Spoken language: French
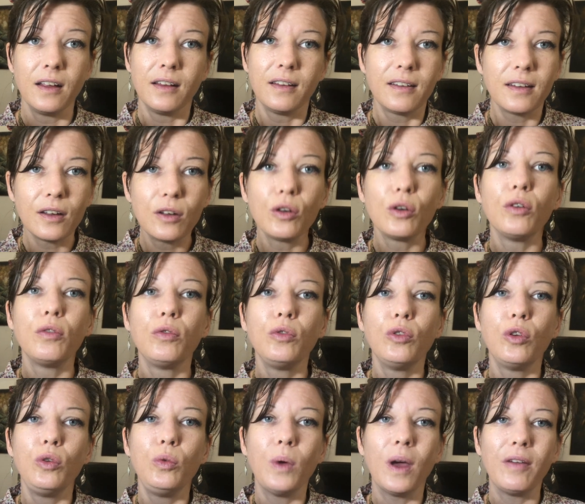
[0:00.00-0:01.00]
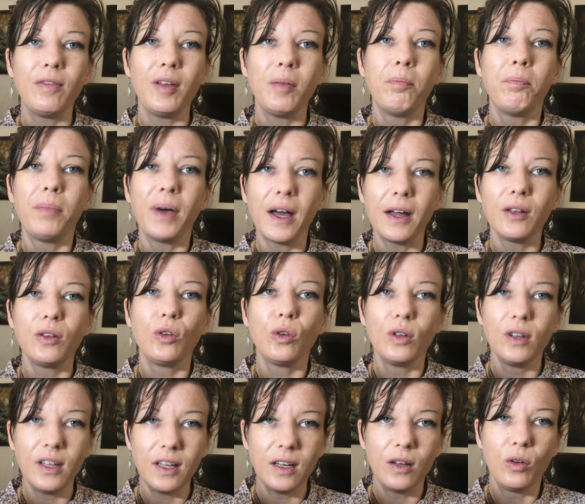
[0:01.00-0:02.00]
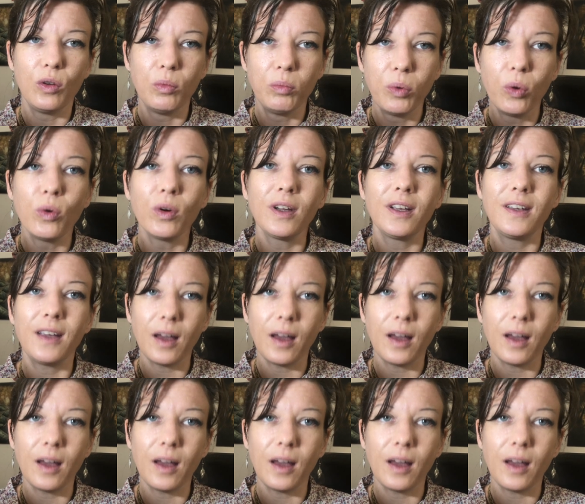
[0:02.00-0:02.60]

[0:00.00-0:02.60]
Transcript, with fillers: c'est que vous ne lui avez pas donné le bon